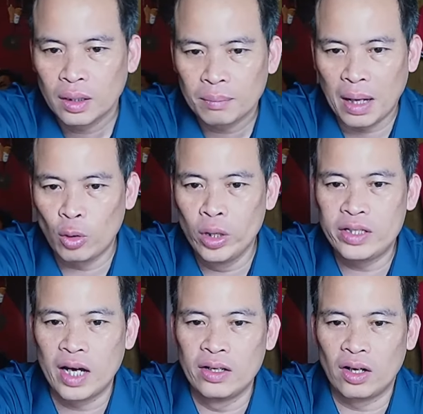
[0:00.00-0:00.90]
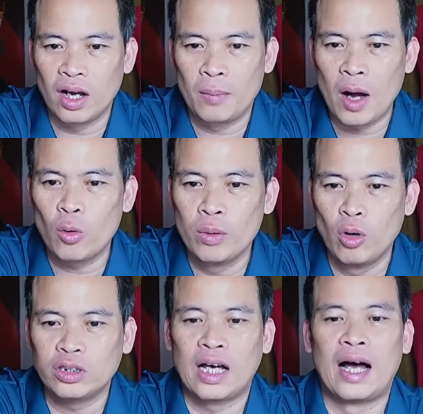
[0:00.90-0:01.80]
Bạn Huy Trần nói là Mark
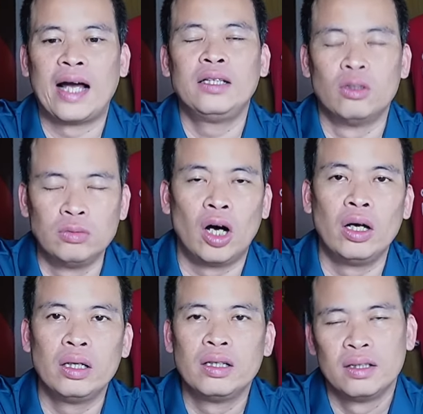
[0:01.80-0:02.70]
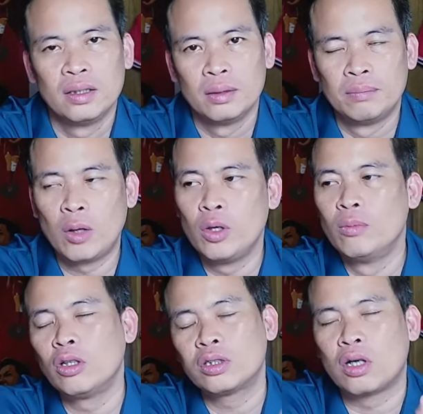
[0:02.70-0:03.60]
Winmos hả anh? Đúng rồi. Mark
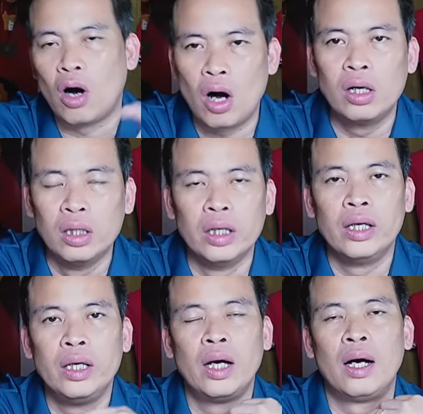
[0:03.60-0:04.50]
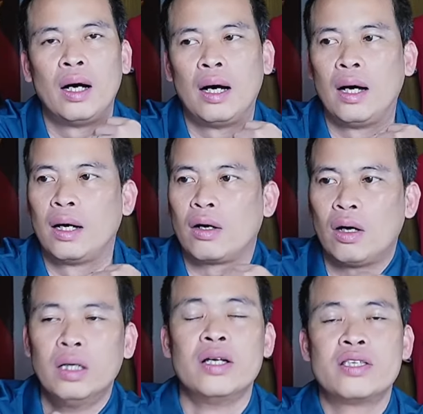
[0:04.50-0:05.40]
Winmos có gửi uh,
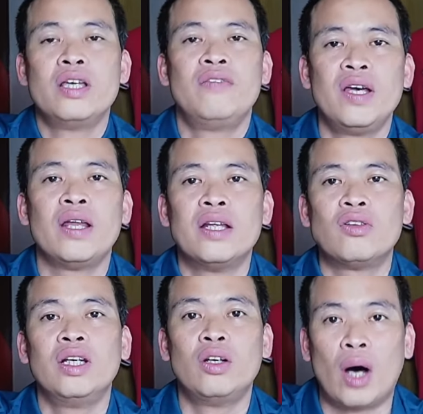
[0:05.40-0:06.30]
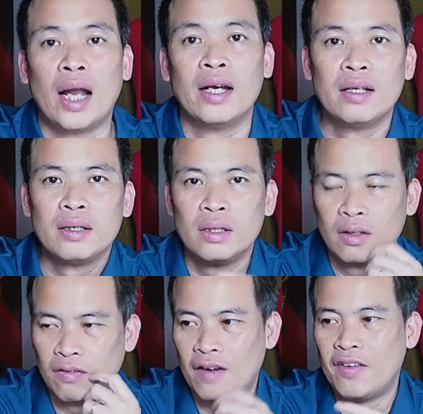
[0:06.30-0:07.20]
có gửi CV đến cho liên đoàn
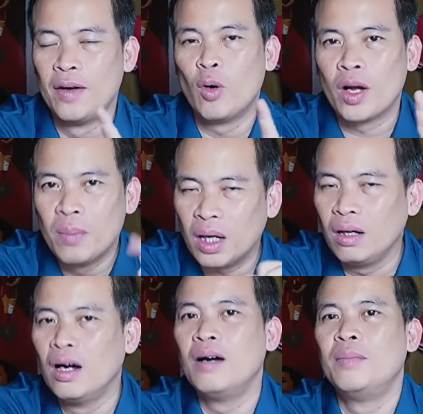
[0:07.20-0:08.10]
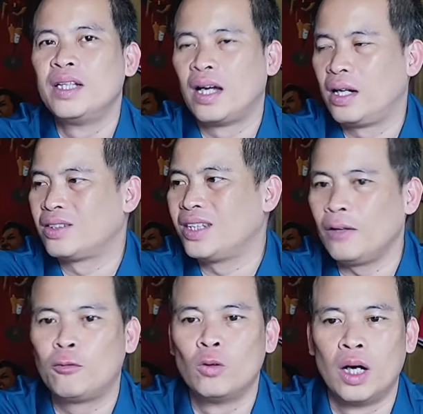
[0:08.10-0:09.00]
và với một cái mức lương mình thấy là rất
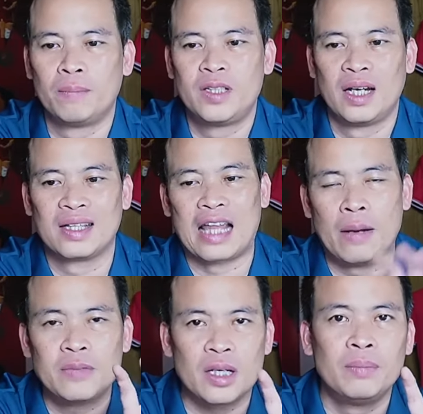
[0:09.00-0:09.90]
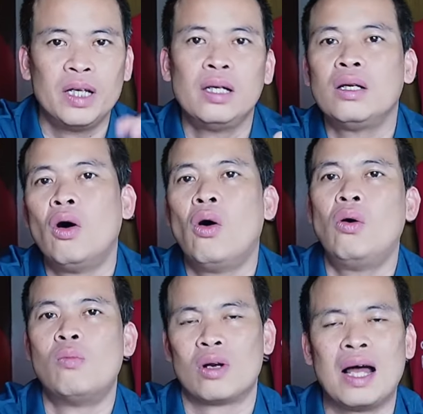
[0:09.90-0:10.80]
là phù hợp chỉ là 800.000
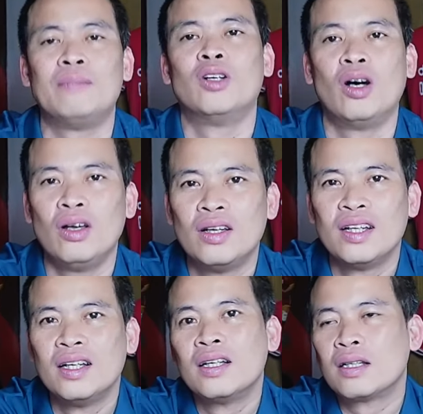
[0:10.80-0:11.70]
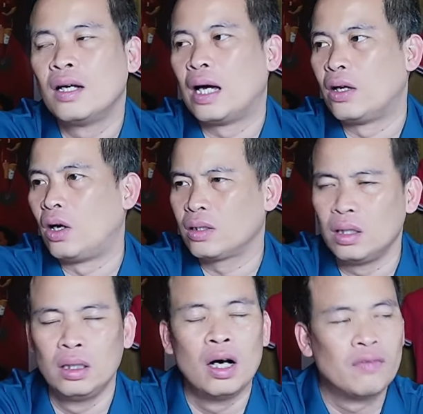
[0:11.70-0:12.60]
đô một năm thôi. Tức là nó
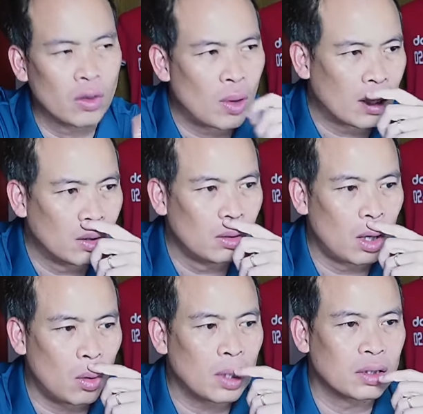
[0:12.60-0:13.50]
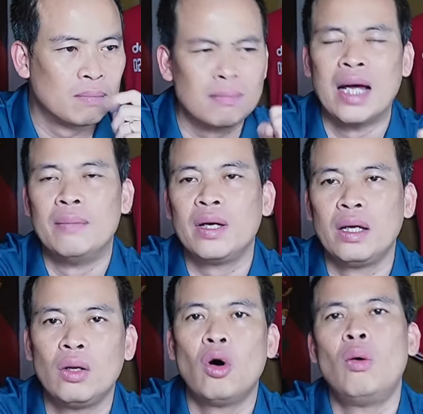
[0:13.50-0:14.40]
tương đương với khoảng đâu đó khoảng tầm
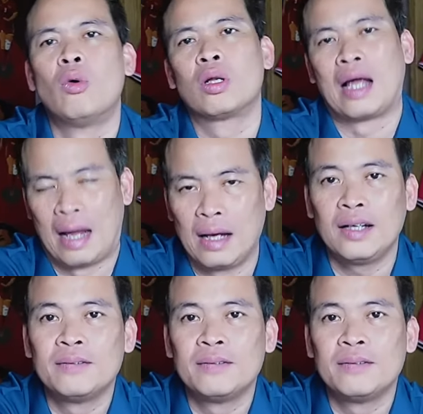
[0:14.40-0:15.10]
70.000 đô một tháng